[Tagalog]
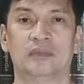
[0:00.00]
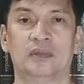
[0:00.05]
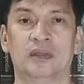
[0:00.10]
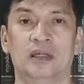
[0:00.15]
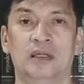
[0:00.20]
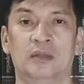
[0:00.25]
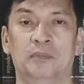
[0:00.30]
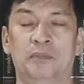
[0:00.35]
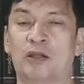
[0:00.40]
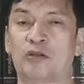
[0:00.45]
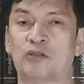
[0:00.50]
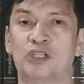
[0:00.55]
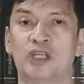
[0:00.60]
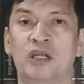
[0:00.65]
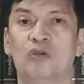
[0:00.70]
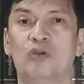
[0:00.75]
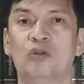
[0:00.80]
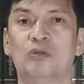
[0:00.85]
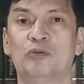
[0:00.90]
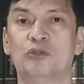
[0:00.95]
Pero
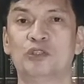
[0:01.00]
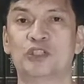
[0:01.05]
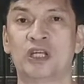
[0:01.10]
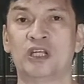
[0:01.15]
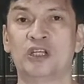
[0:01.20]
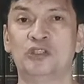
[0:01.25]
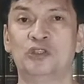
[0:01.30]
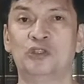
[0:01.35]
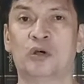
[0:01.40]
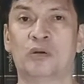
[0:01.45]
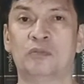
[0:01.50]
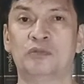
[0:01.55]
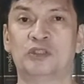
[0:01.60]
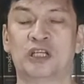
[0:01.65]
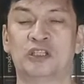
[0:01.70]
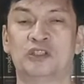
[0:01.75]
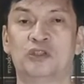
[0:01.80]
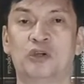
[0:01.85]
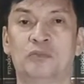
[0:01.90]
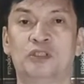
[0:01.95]
sinagot po siya ni Job
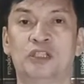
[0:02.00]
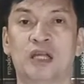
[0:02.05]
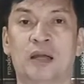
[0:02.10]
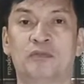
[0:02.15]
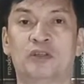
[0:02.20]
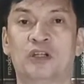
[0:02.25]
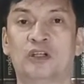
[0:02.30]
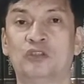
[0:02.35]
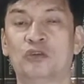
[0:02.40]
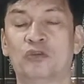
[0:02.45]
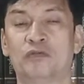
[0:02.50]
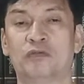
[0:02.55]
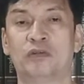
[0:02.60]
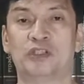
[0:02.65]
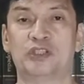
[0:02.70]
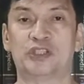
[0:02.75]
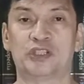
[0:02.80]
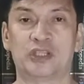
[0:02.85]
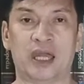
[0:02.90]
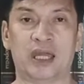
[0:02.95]
sa Job chapter 2
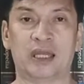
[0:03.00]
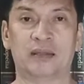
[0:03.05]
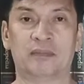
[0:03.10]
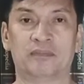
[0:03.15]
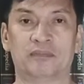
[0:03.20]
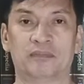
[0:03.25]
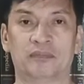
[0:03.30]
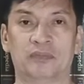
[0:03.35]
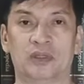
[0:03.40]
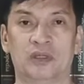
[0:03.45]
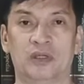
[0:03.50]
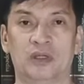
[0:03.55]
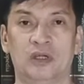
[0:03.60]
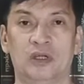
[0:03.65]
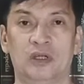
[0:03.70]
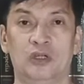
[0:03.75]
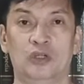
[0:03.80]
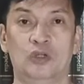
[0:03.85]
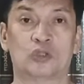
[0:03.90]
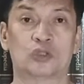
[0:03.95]
verse 10,
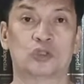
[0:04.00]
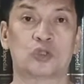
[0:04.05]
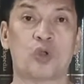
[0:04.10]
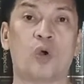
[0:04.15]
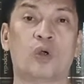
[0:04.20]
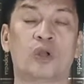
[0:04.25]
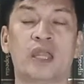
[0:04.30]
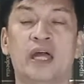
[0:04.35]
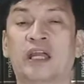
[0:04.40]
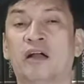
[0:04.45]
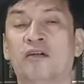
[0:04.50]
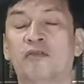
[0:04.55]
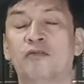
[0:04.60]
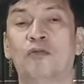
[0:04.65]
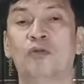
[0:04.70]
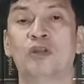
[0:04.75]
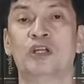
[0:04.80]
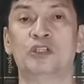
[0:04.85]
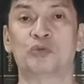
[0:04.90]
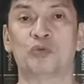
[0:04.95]
You talk like a
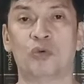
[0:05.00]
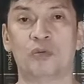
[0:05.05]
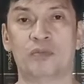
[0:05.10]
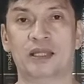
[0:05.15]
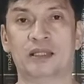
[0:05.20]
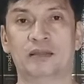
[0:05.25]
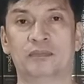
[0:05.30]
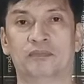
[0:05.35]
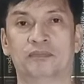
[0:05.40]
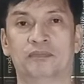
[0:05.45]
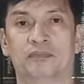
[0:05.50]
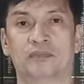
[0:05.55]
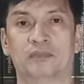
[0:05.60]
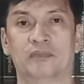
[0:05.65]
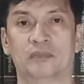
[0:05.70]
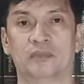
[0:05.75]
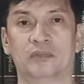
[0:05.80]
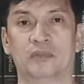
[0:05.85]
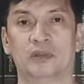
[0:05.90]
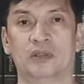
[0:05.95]
foolish woman.
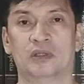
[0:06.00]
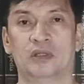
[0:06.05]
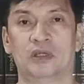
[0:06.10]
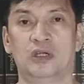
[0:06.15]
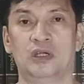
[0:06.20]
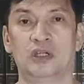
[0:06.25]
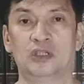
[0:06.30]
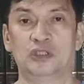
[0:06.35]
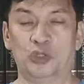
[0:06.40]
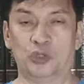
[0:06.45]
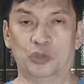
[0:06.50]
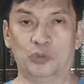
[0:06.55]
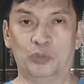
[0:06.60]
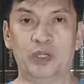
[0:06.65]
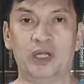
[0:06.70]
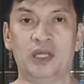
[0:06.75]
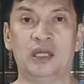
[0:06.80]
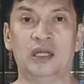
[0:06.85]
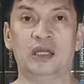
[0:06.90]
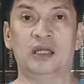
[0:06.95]
Should
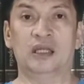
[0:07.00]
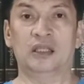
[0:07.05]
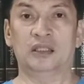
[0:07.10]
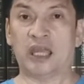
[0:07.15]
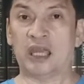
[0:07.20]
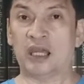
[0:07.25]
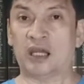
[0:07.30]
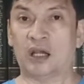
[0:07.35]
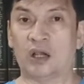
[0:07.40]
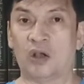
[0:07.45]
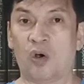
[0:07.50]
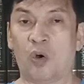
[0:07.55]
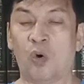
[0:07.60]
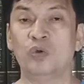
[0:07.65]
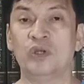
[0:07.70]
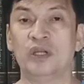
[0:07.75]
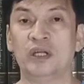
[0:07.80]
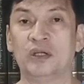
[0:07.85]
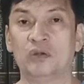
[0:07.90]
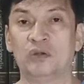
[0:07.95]
we take
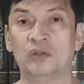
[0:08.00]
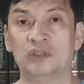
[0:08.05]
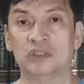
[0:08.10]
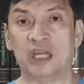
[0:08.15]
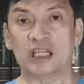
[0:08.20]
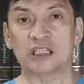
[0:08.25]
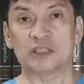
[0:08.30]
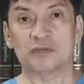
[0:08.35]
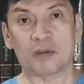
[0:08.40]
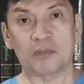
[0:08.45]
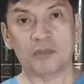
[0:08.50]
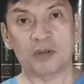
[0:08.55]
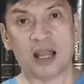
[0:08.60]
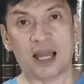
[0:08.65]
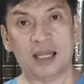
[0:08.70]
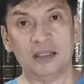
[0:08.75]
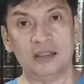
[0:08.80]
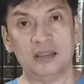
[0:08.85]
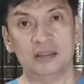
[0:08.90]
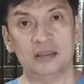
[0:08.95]
only good things from
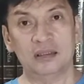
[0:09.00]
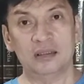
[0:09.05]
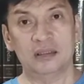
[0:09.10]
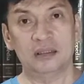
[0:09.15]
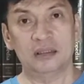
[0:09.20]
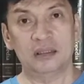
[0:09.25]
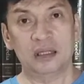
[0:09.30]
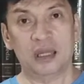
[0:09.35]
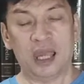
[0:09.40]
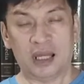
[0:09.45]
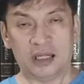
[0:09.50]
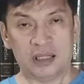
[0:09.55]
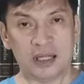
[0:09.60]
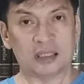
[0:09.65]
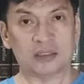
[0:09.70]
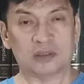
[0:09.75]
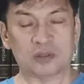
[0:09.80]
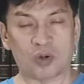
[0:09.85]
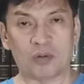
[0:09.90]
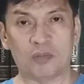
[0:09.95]
God and
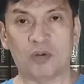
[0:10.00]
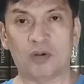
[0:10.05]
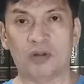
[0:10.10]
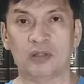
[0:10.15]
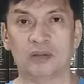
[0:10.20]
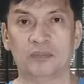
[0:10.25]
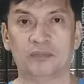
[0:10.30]
not trouble?